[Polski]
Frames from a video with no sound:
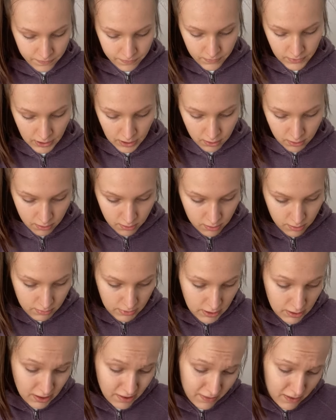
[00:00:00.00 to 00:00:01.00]
Jaki to
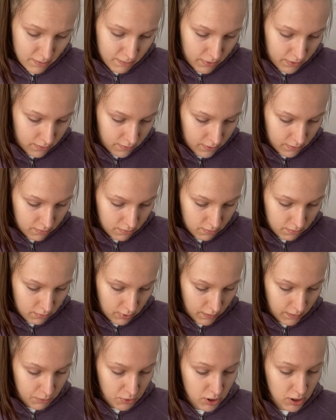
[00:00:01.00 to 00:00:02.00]
rozmiar? Nawet byłam,
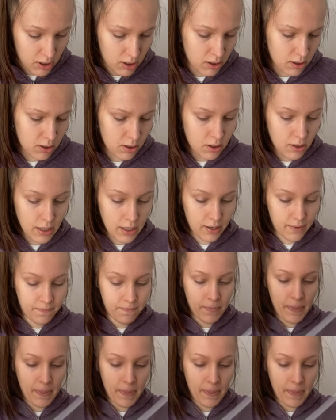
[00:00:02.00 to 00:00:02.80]
nie wiem, 44.